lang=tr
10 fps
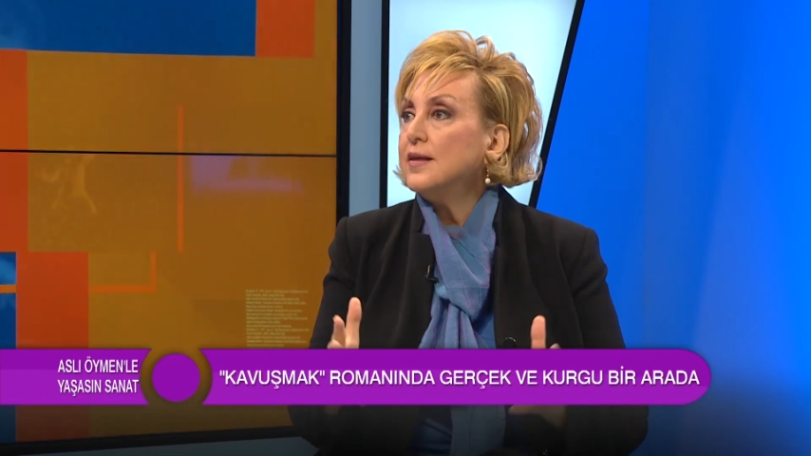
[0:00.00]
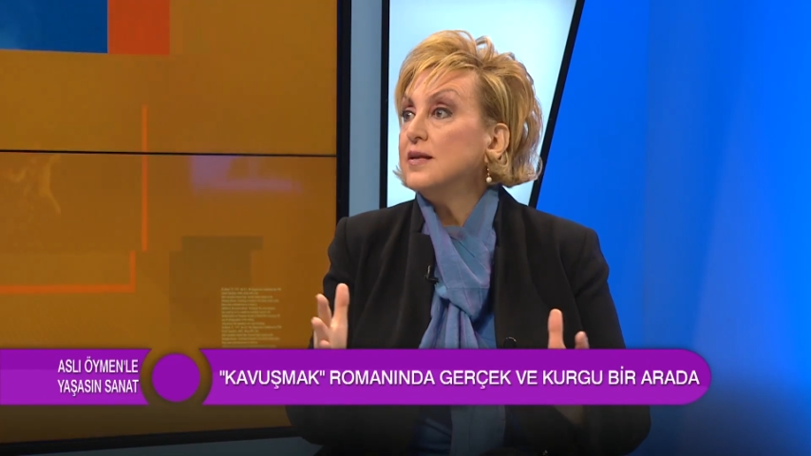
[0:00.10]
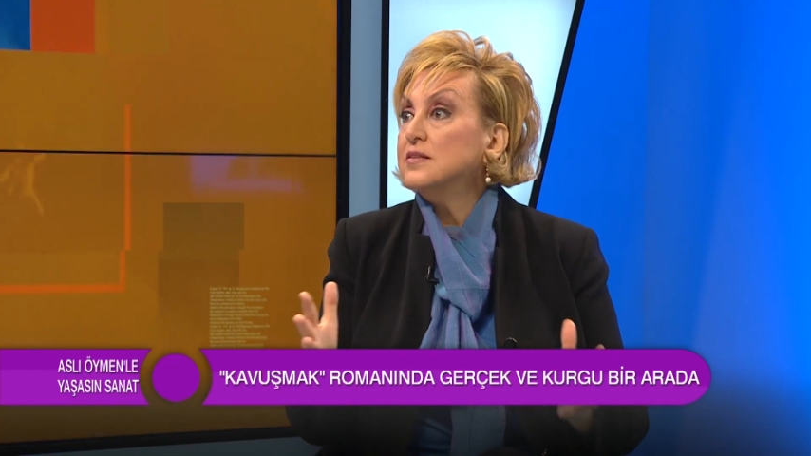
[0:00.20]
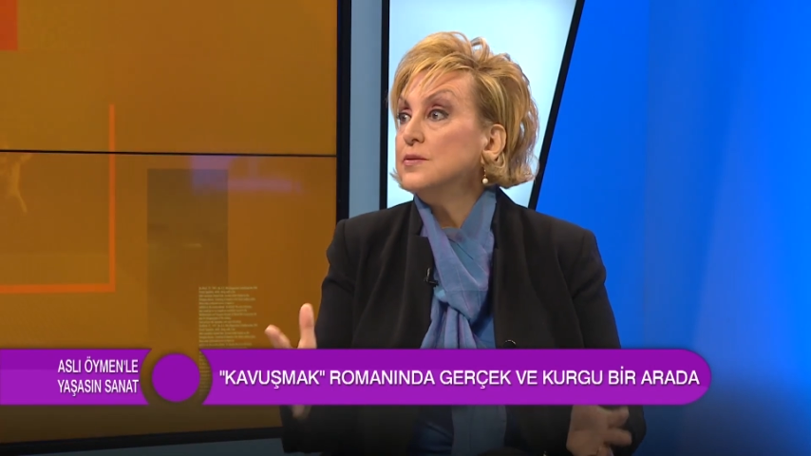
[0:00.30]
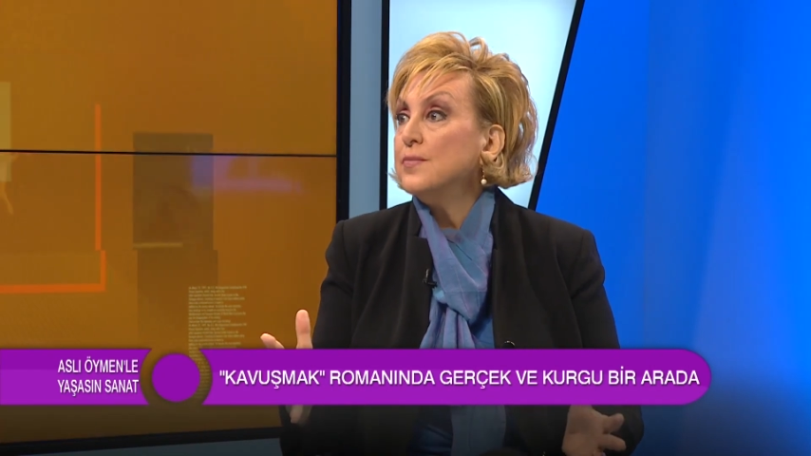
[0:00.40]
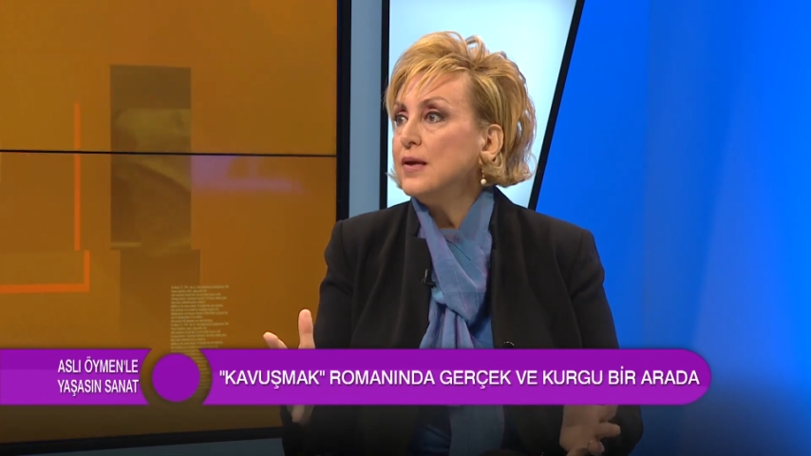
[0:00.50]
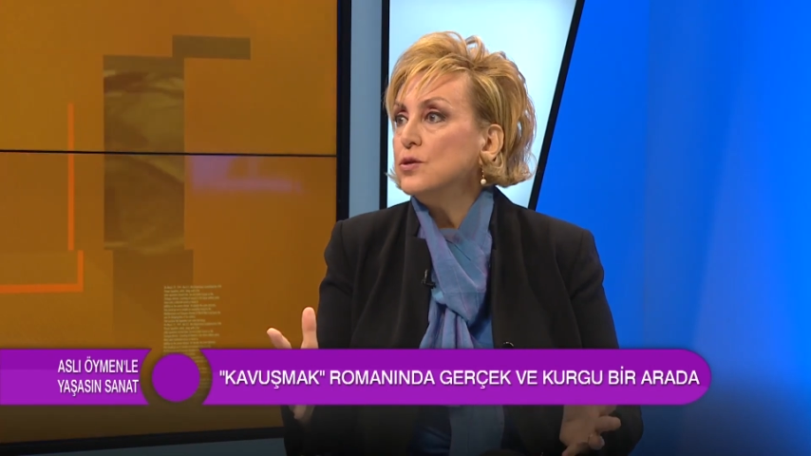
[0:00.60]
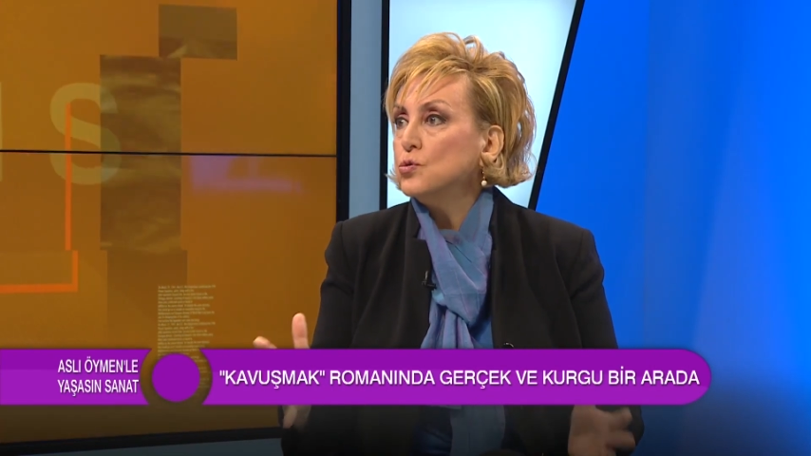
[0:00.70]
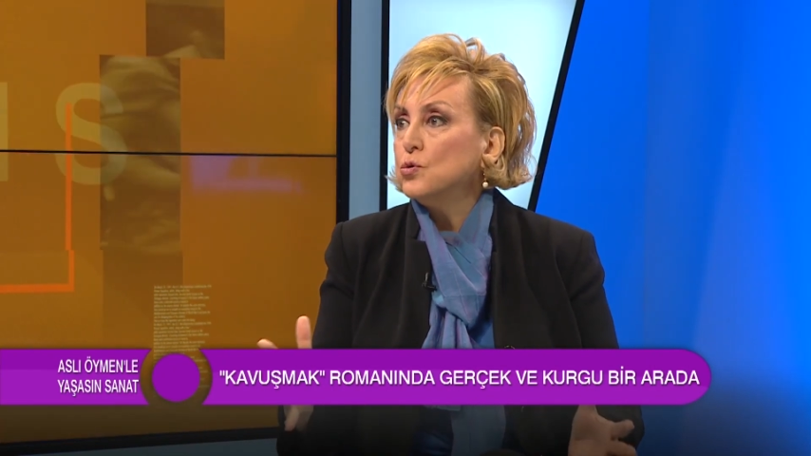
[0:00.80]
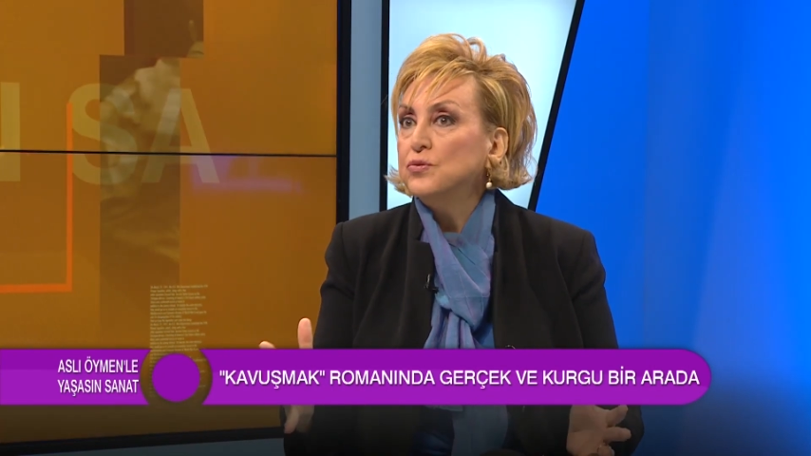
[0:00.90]
yetinmek
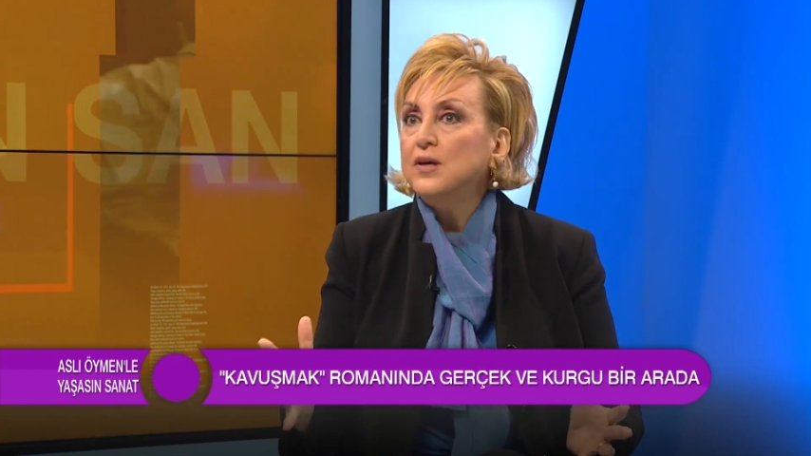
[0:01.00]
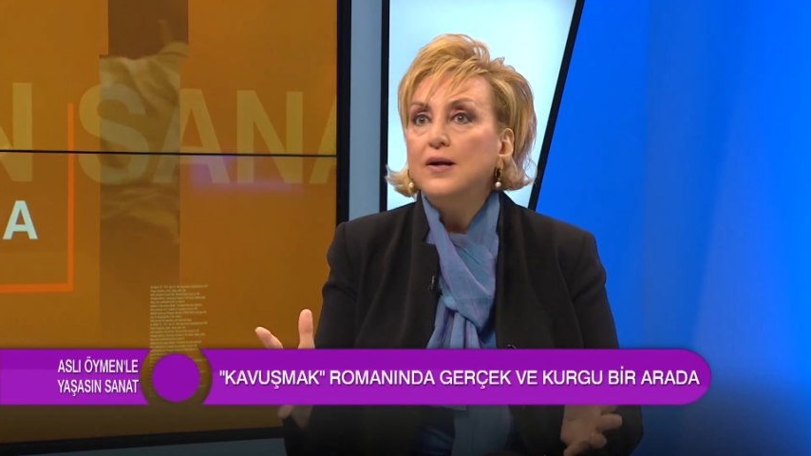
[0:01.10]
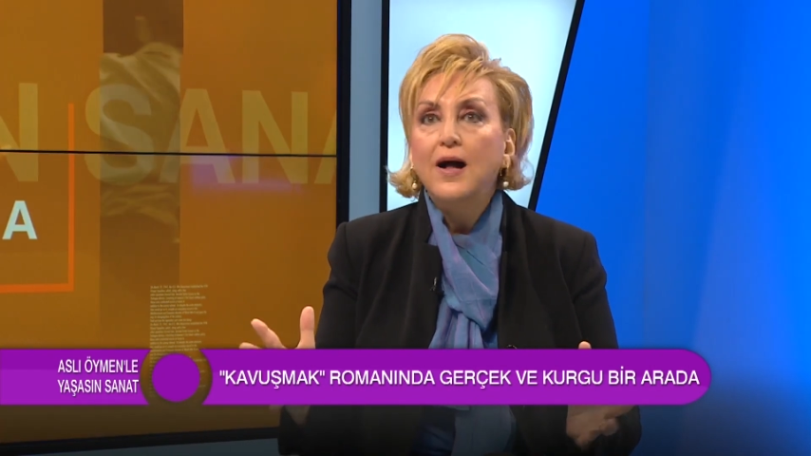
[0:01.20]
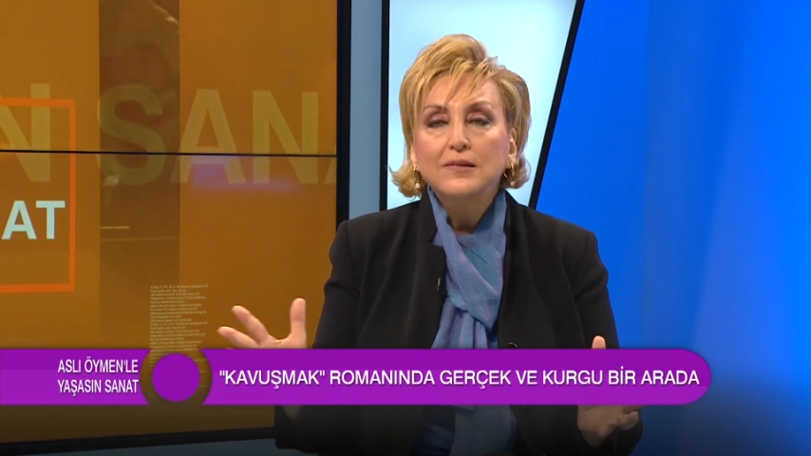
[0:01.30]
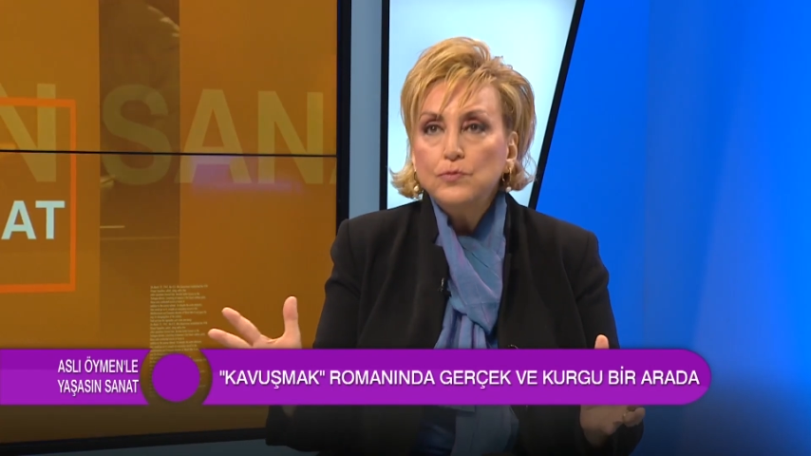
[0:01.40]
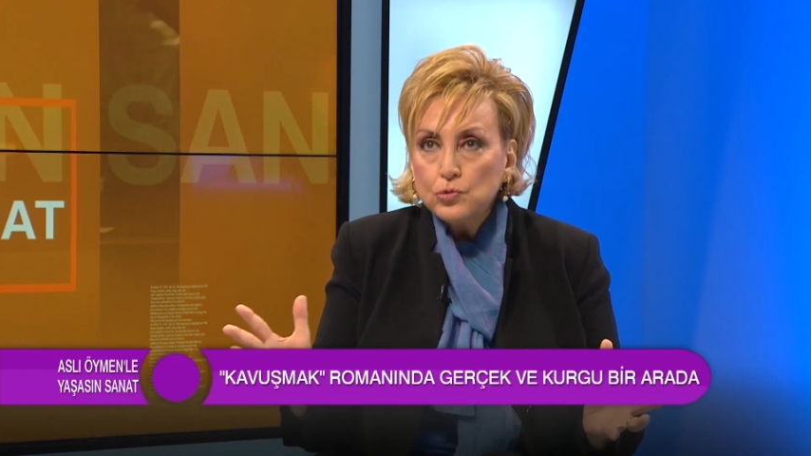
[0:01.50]
zorunda kaldım.